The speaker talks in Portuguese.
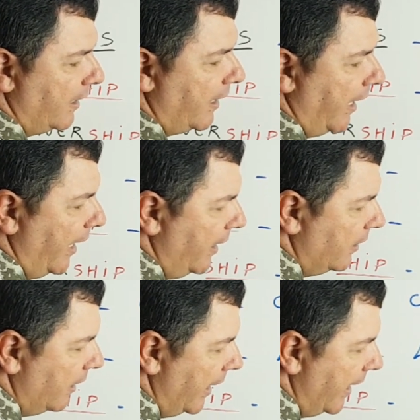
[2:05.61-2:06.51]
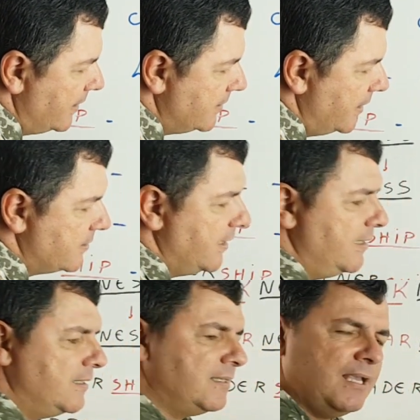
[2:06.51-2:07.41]
care less quer
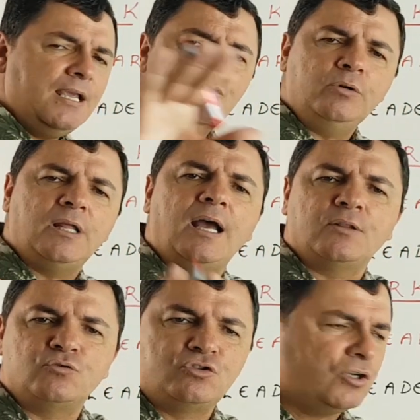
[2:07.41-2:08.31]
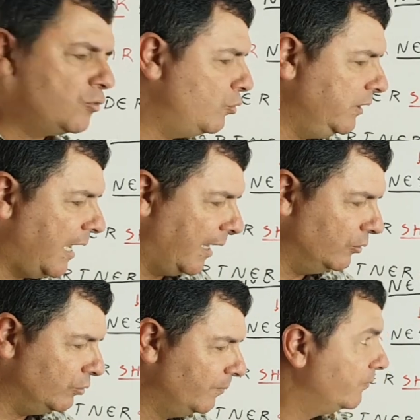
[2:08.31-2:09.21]
dizer sem cuidado,
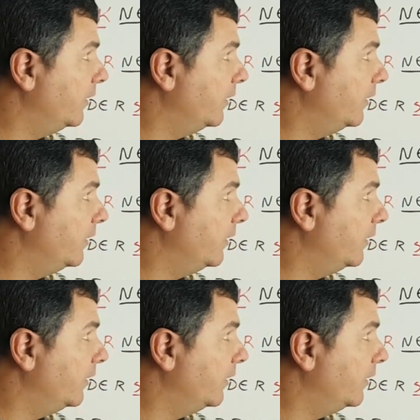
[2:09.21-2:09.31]
descuidado.